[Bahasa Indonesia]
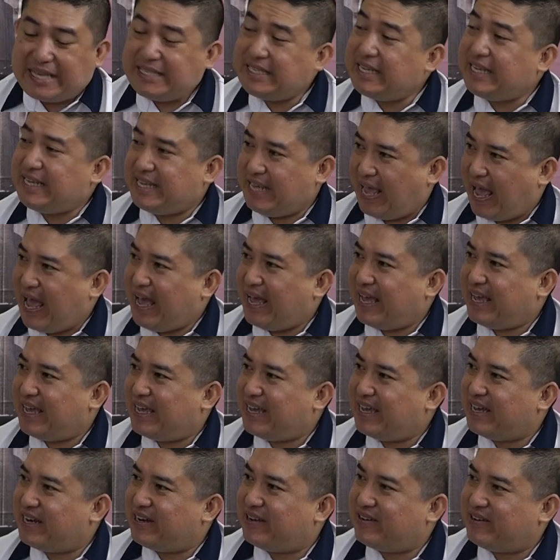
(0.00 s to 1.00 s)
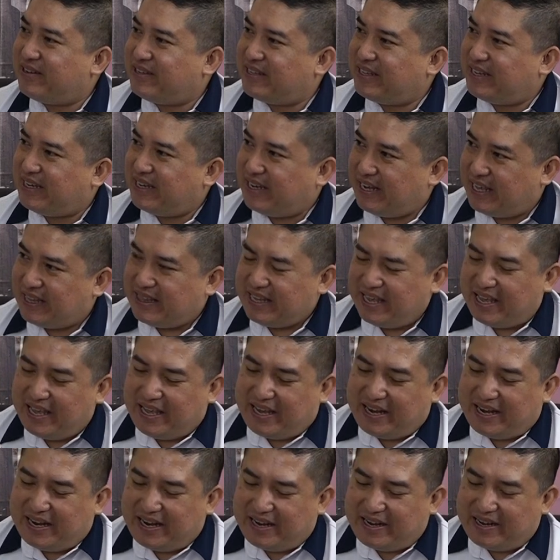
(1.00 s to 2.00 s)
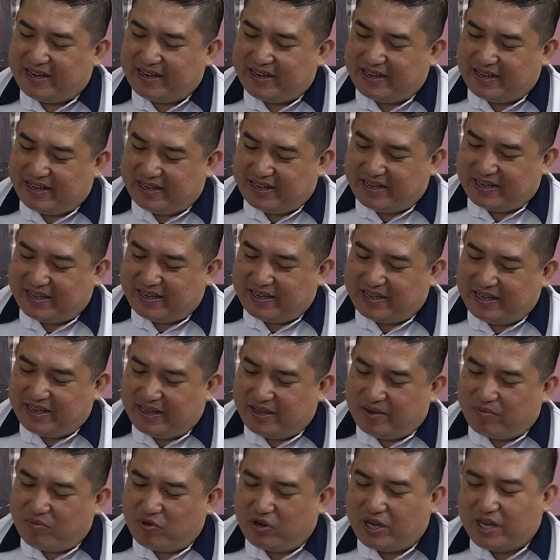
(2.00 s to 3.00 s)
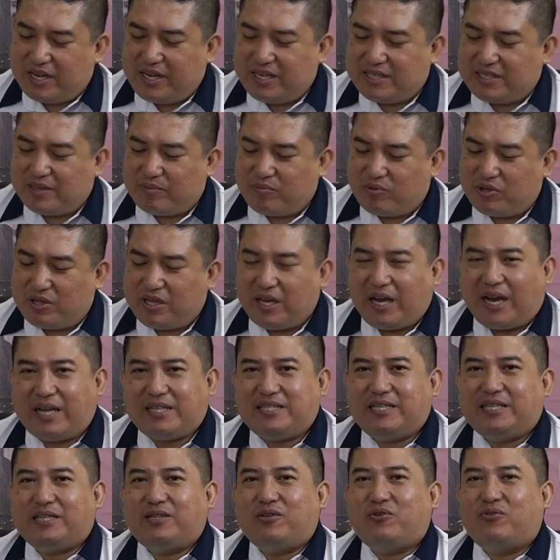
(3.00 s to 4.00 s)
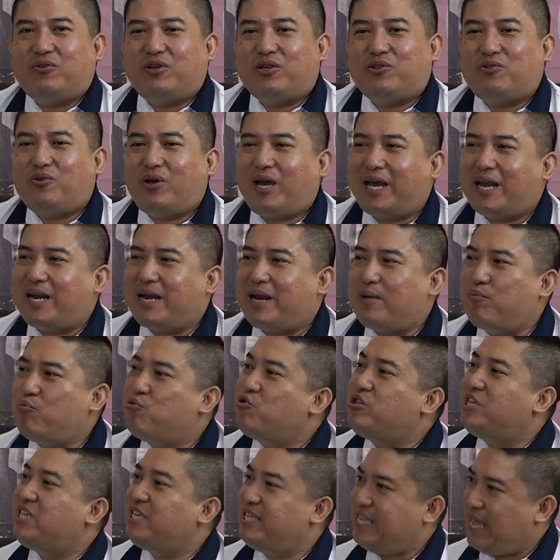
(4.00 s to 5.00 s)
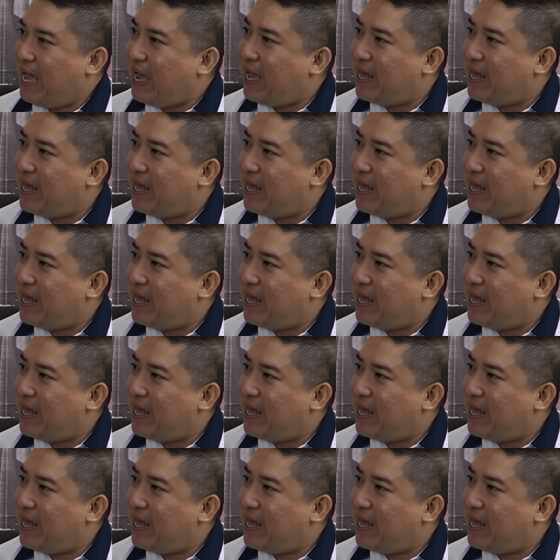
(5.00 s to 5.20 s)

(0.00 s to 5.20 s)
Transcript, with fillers: Tasik ya. ya betul. khas Tasik. Uh -uh. Mungkin disebut dengan citruk itu karena bunyinya